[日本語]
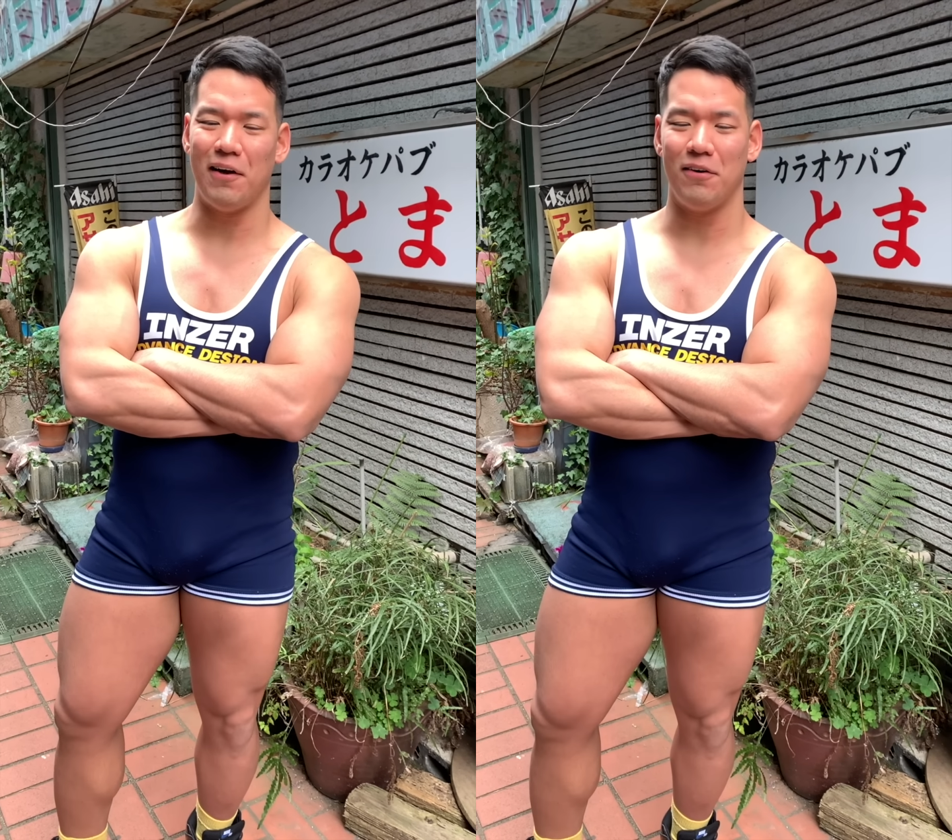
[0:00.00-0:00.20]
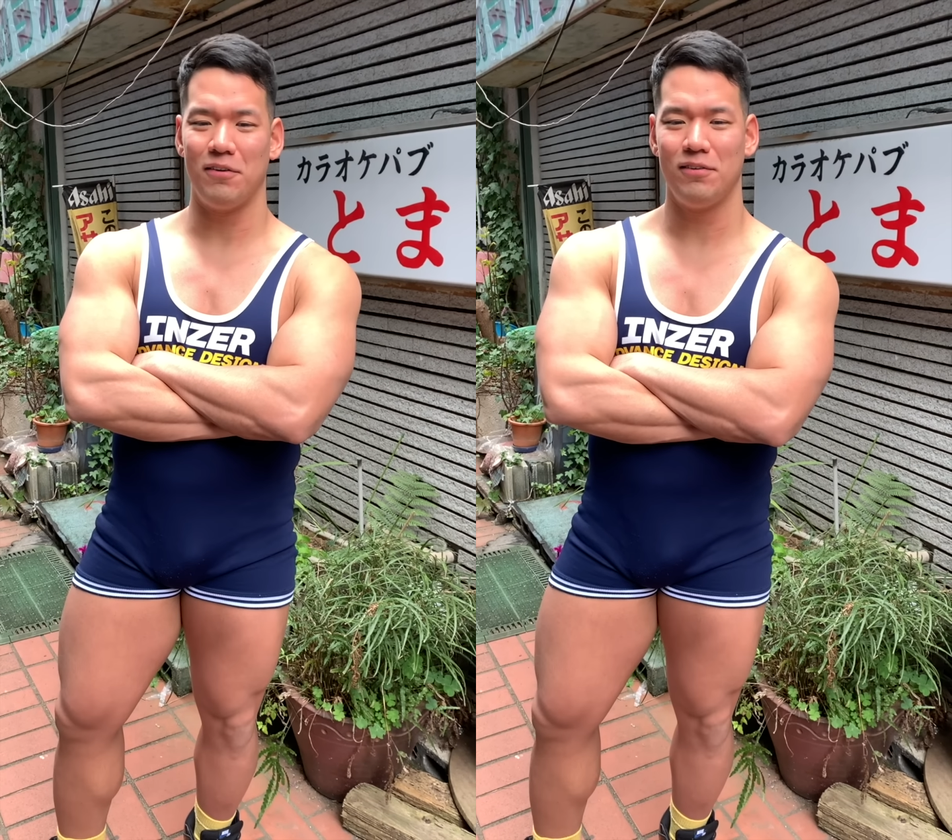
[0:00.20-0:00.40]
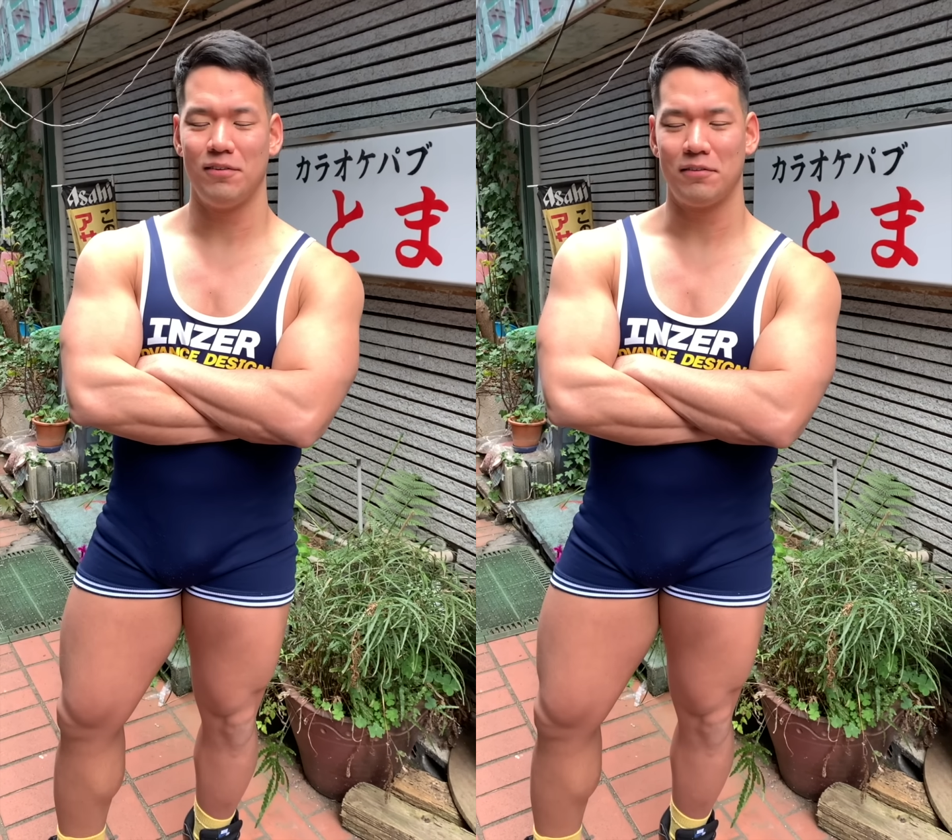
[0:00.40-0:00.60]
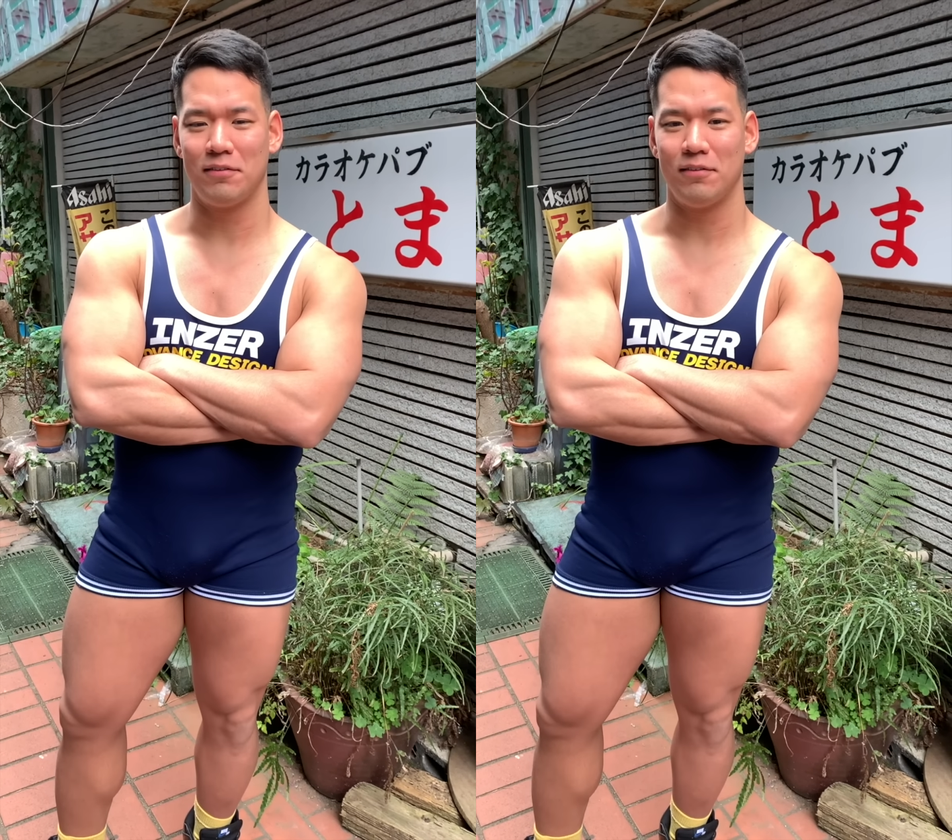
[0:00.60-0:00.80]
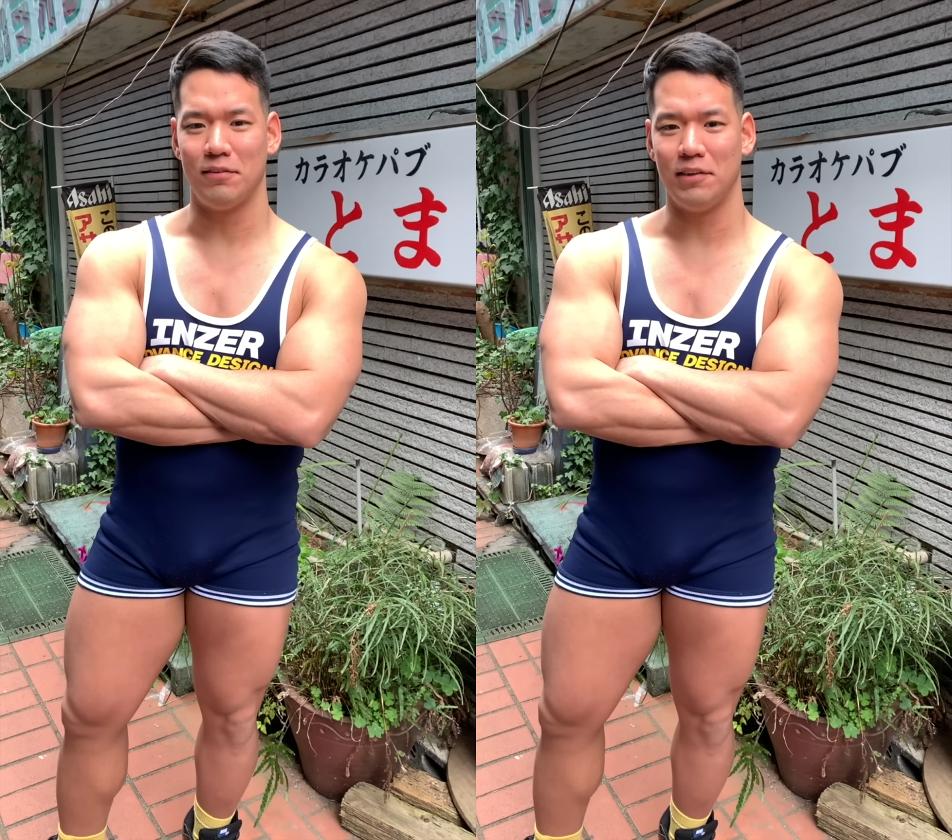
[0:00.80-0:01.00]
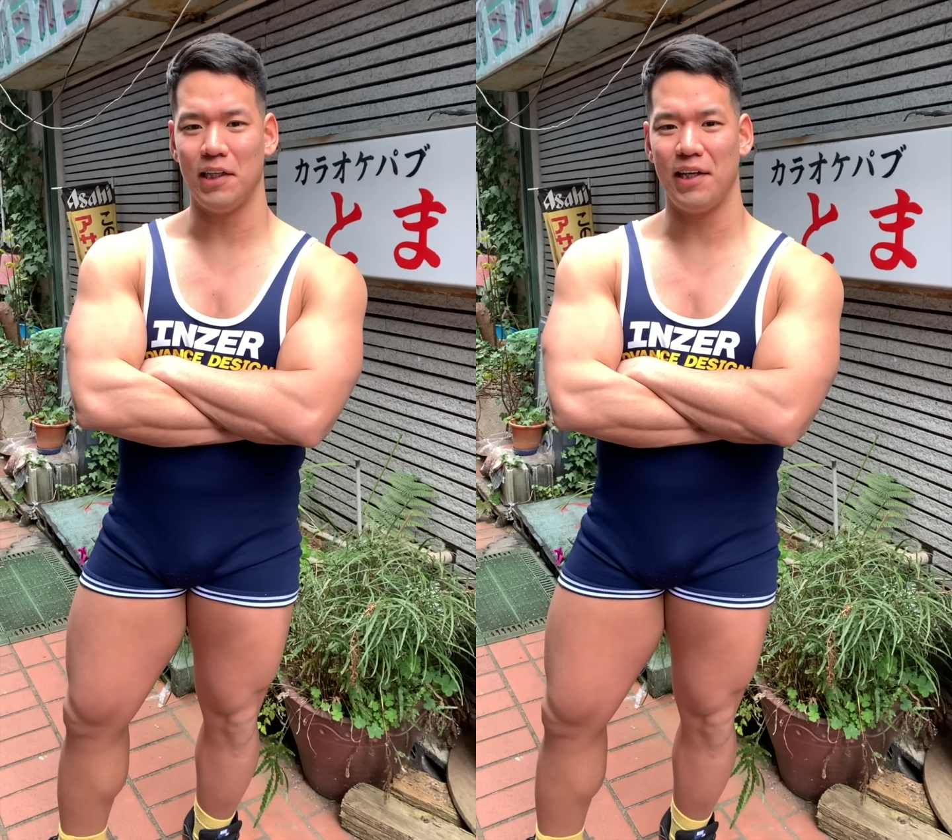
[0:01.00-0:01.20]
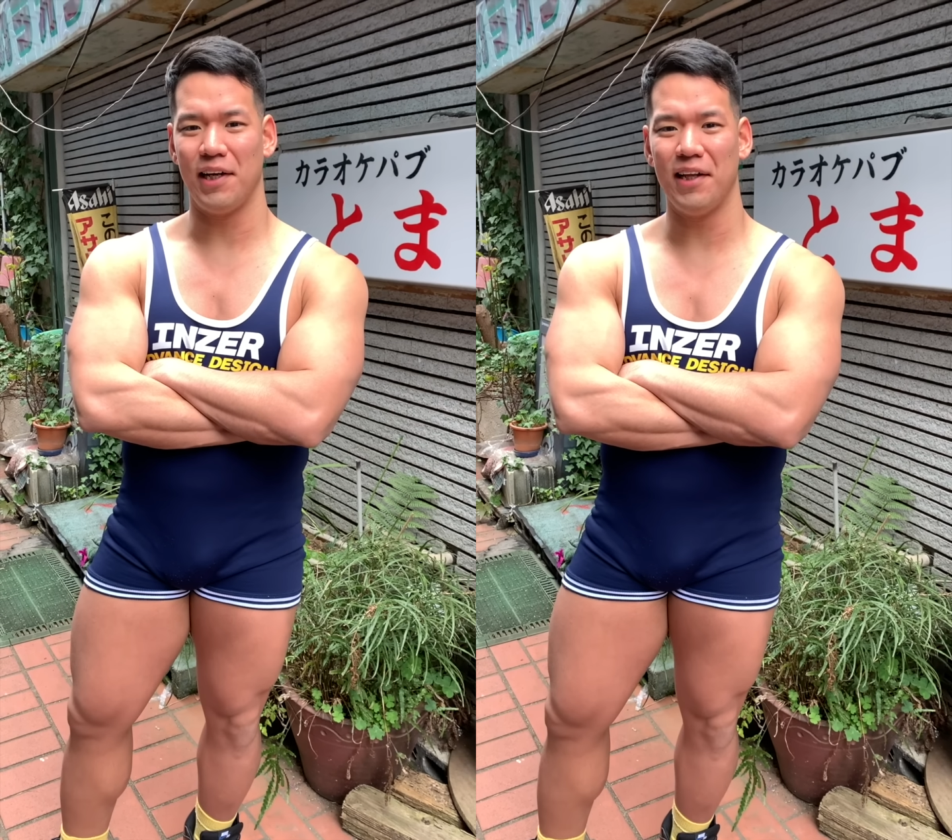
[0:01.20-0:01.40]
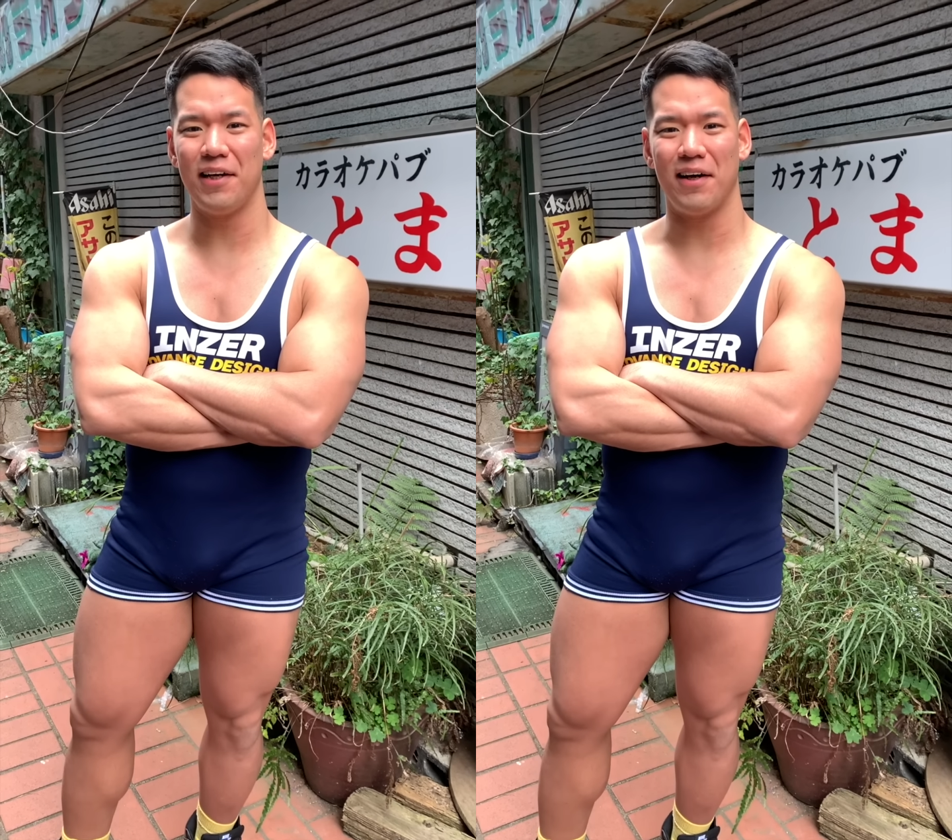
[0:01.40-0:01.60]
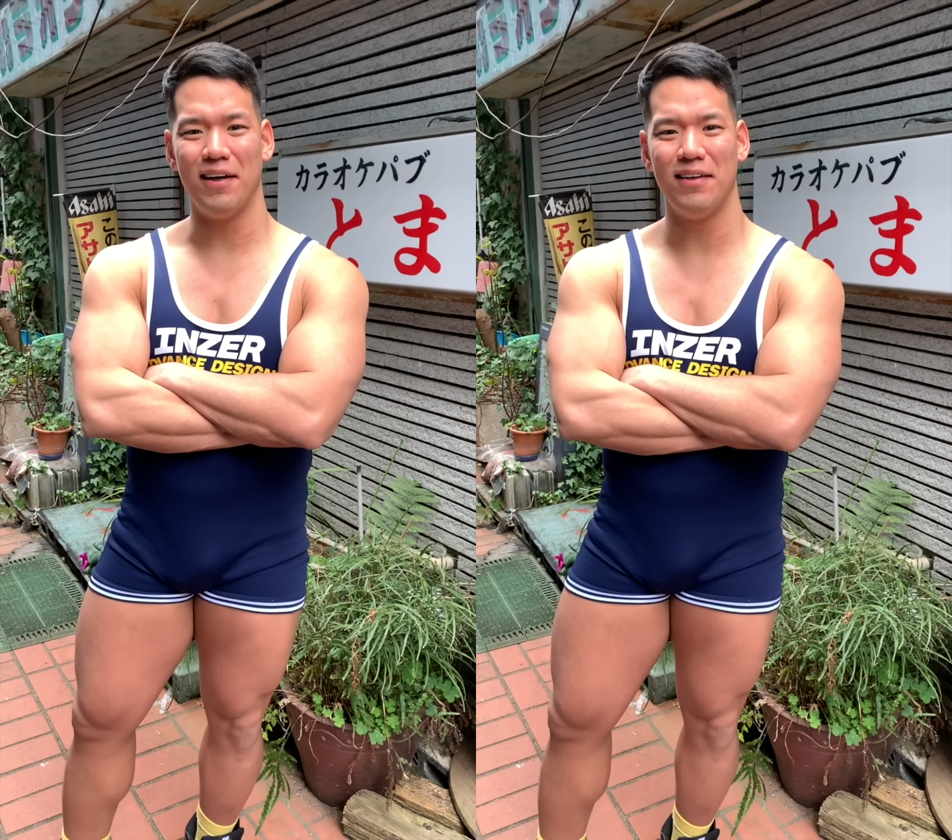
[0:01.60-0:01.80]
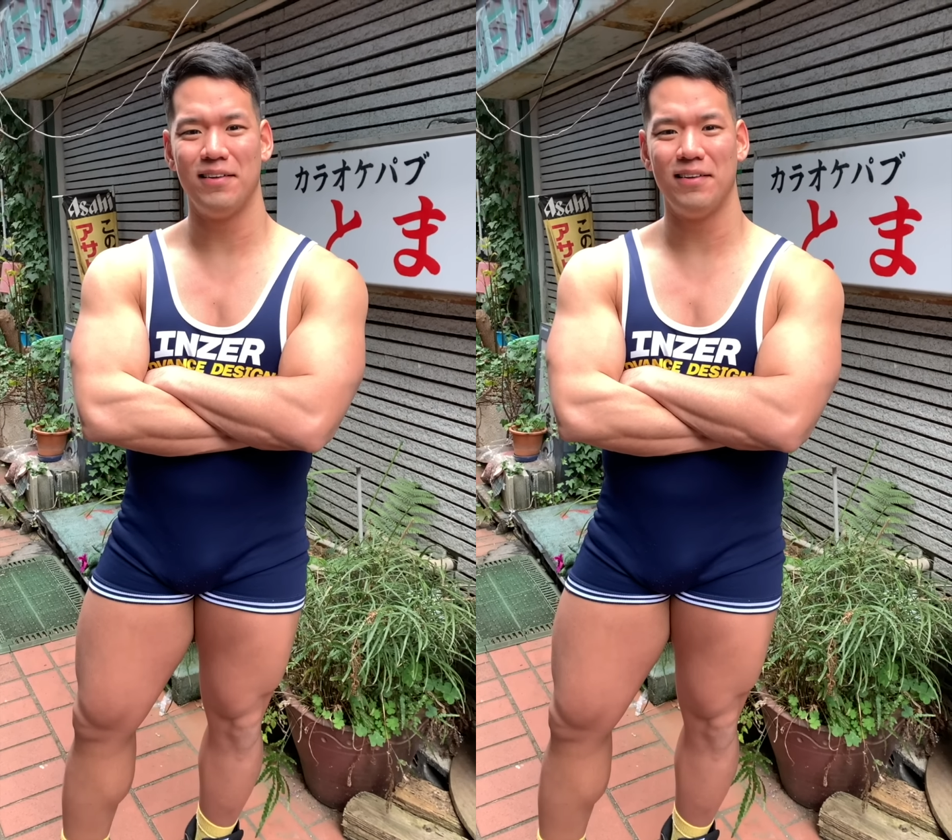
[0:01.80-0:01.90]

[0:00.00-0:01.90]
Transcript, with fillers: よじゃあやらないか